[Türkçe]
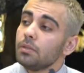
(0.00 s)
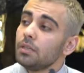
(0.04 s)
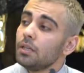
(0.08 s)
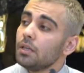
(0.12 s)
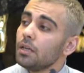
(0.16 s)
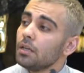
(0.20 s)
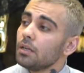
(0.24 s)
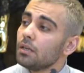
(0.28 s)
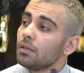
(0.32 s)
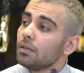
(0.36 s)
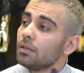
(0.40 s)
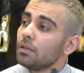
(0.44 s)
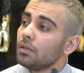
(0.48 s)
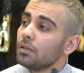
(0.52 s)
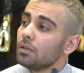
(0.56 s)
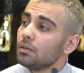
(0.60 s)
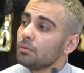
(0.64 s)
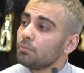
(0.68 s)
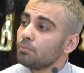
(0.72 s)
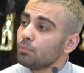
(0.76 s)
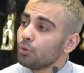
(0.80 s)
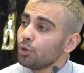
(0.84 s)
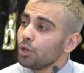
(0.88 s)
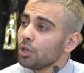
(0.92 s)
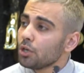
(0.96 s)
Bir de
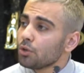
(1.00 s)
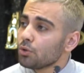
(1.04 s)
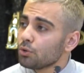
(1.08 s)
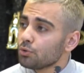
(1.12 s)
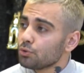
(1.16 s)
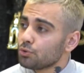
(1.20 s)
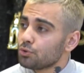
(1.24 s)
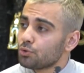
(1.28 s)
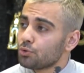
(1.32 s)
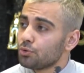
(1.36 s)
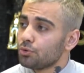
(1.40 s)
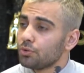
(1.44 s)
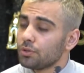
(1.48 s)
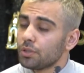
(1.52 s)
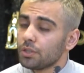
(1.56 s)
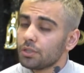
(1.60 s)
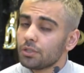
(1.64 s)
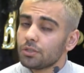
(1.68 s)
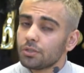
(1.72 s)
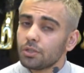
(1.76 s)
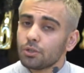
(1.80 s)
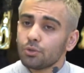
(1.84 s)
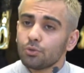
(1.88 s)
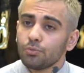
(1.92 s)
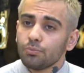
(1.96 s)
e, boya konusunda
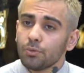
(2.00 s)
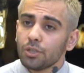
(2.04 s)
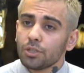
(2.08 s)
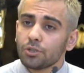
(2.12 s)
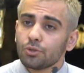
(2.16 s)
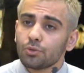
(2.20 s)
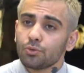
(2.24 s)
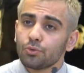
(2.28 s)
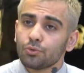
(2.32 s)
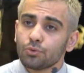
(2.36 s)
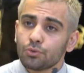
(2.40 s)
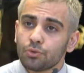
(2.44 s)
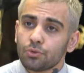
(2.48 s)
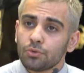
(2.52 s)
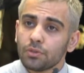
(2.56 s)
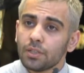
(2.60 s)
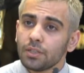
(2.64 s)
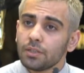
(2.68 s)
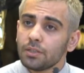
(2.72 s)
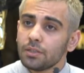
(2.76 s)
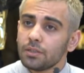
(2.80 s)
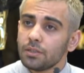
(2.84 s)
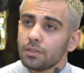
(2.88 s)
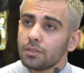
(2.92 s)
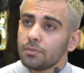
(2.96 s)
işte kumaş
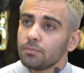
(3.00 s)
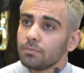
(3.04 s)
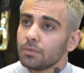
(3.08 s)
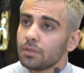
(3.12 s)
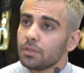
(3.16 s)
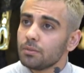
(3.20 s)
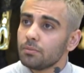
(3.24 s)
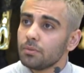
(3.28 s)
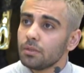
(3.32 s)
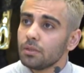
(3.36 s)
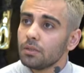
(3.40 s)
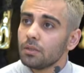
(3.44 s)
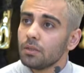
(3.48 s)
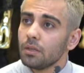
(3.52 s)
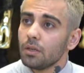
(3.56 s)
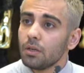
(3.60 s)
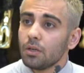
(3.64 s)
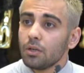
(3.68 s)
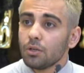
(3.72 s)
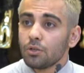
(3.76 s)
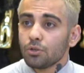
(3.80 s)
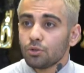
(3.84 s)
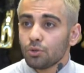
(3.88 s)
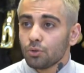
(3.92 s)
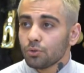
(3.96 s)
konusunda dediğim gibi
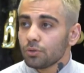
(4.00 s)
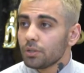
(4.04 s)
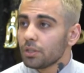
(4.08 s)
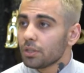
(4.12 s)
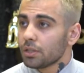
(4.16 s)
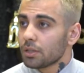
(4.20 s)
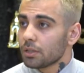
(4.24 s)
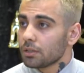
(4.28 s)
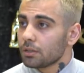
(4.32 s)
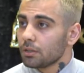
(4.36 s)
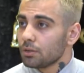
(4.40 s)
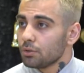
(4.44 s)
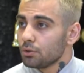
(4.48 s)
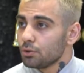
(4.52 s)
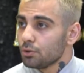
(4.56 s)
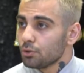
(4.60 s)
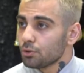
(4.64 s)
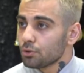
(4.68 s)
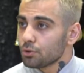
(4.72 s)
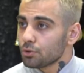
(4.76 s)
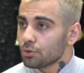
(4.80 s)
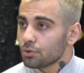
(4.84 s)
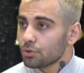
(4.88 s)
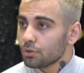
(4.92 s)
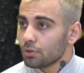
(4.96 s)
çok dikkat
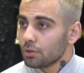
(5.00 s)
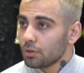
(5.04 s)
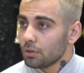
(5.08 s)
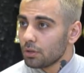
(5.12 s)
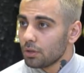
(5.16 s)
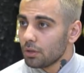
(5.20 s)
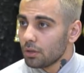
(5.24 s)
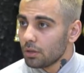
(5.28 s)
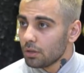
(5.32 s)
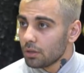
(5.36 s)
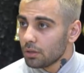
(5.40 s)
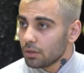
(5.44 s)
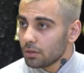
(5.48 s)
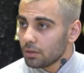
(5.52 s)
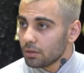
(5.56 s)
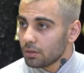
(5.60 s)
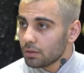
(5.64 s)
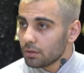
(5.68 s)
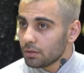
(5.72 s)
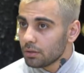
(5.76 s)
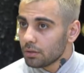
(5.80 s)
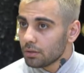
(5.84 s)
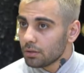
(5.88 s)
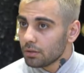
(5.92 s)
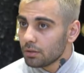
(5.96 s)
ediyoruz.
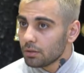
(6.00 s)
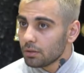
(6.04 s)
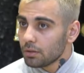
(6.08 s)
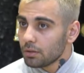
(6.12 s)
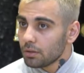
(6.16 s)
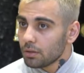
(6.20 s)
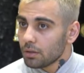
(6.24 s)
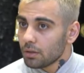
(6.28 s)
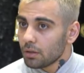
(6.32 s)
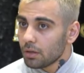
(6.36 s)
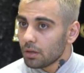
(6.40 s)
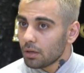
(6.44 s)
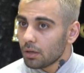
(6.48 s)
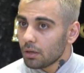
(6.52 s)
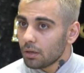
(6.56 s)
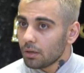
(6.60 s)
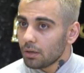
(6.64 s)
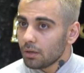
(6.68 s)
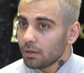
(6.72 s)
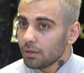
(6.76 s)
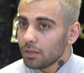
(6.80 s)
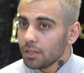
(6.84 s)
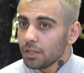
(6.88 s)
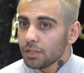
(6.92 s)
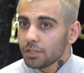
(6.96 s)
E,
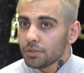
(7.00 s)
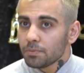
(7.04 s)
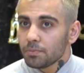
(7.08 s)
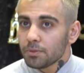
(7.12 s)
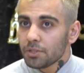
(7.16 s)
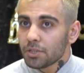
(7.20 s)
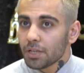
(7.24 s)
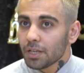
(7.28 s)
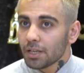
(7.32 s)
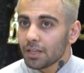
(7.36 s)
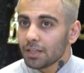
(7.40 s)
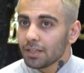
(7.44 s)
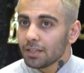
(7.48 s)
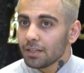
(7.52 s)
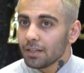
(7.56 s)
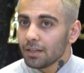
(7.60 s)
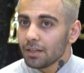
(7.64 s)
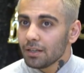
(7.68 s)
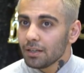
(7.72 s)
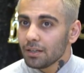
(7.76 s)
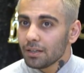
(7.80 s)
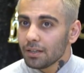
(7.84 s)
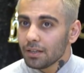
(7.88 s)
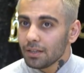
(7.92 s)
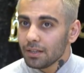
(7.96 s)
hiçbir
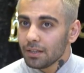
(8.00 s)
şekilde